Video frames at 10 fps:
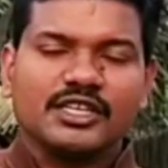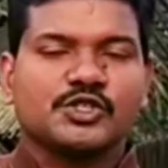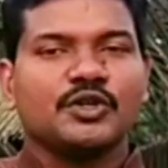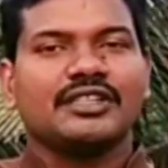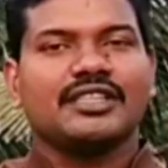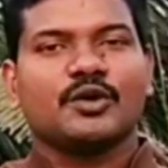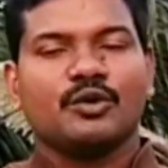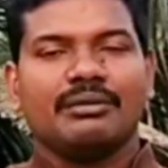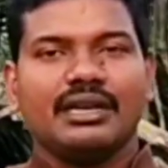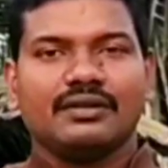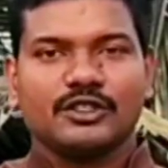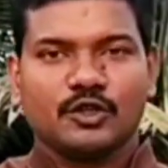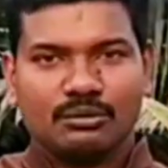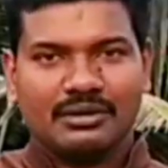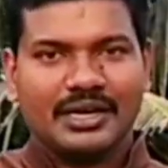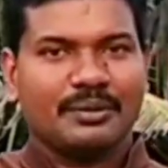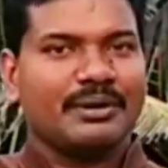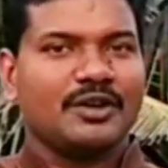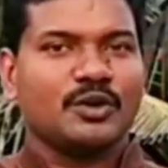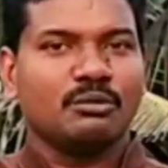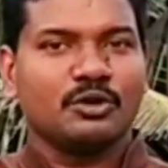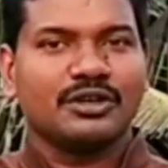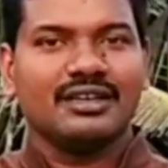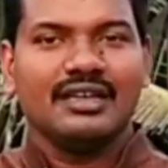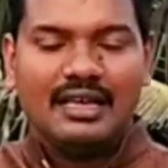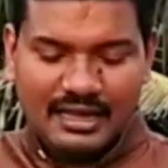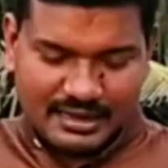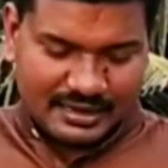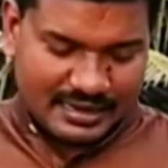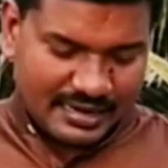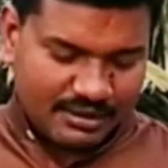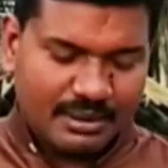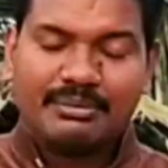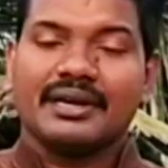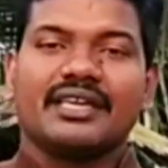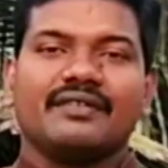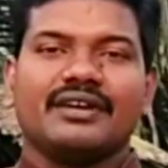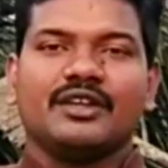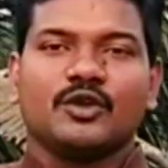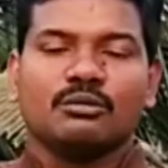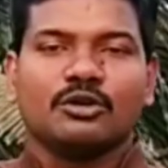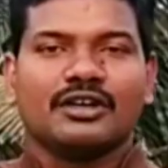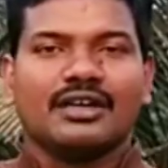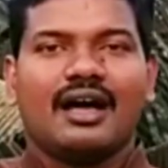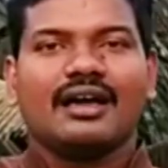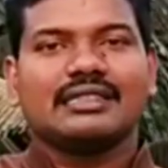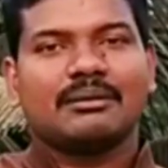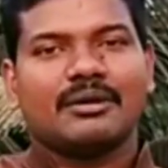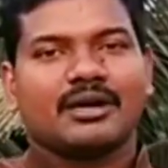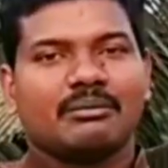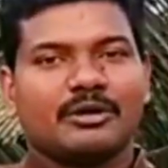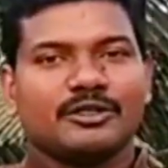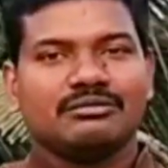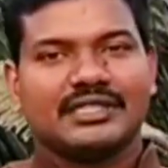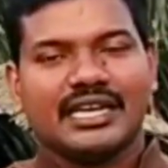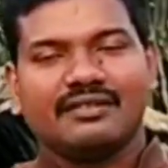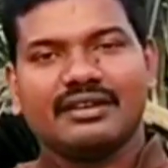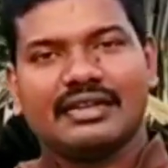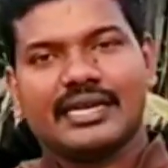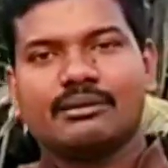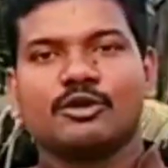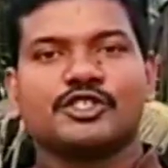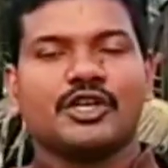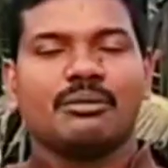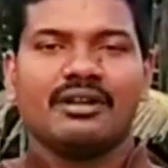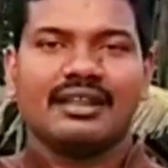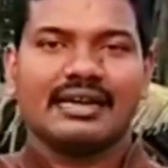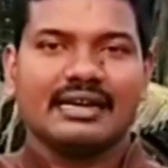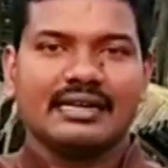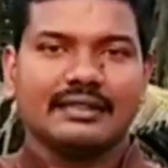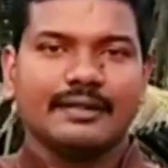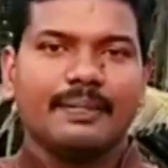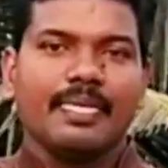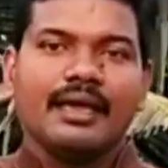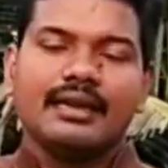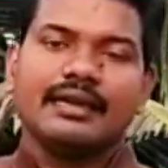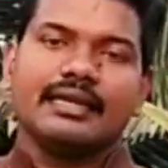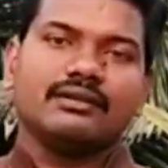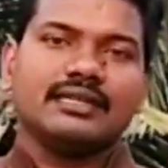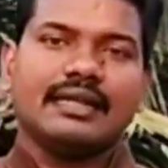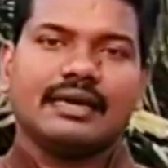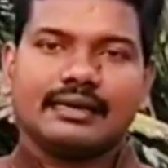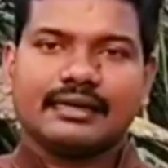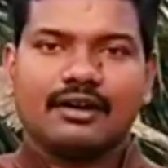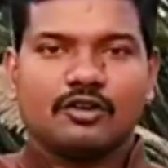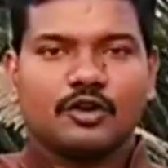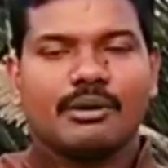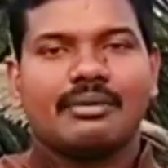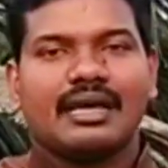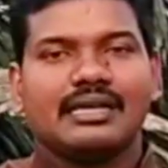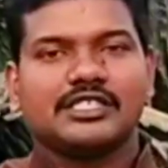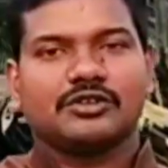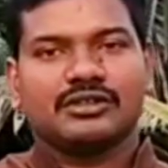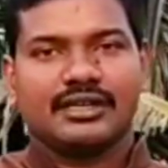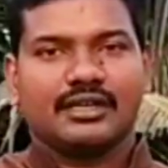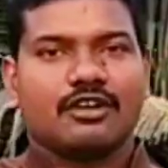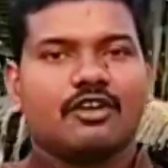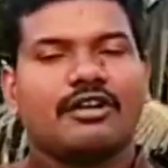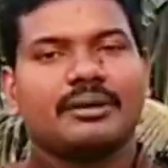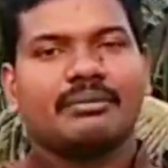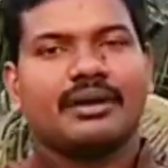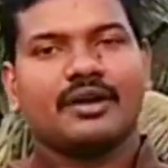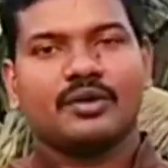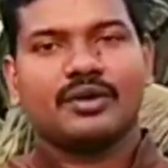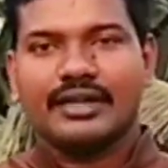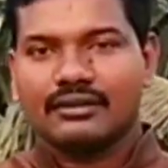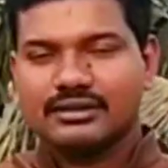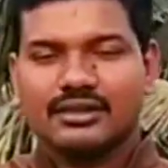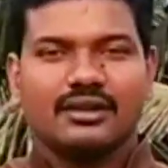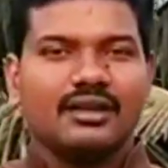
சொல்லியிருந்தாங்க உண்மையில் வந்து ரொம்ப அருமையான ஒரு புக்கு எல்லாருமே படிக்க வேண்டிய ஒரு புக்கு ஆயத்தமாக்கப்படும் தலைவர் நிறைய புக் ஷாப்லலாம் கிடைக்குது இல்லை நீங்கள் வந்து டைரெக்டாக அவருடைய பிரான்ச்சை வந்து நீங்கள் காண்டாக்ட் பண்ணால் கூட நீங்கள் வந்து